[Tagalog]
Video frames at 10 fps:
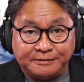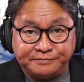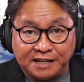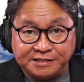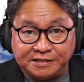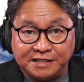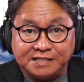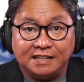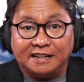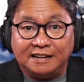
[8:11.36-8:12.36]
ang presyo ng
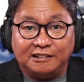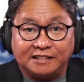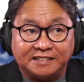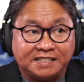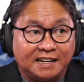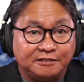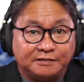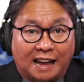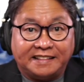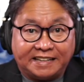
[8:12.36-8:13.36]
sigarilyo at nang sa
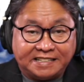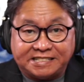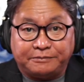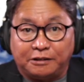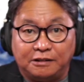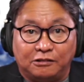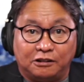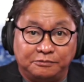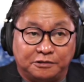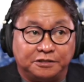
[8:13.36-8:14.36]
ganun, unreachable
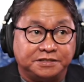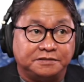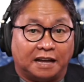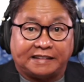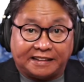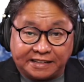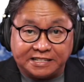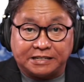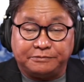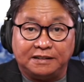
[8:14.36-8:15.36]
almost at
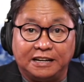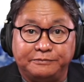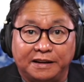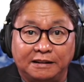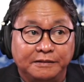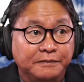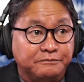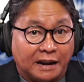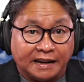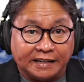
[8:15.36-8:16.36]
unreachable level,
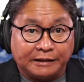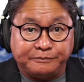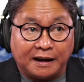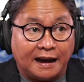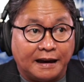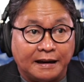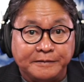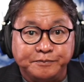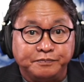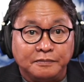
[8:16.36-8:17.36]
mahirap maka
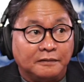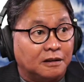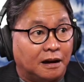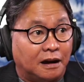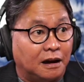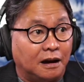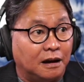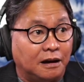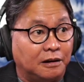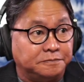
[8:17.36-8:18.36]

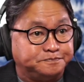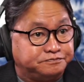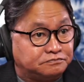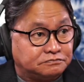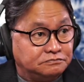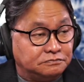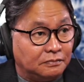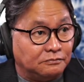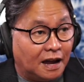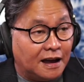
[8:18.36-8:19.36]
uh,
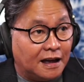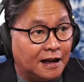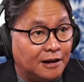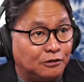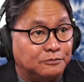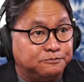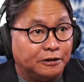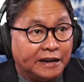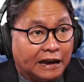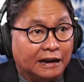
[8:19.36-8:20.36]

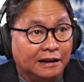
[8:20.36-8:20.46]
makakumpuni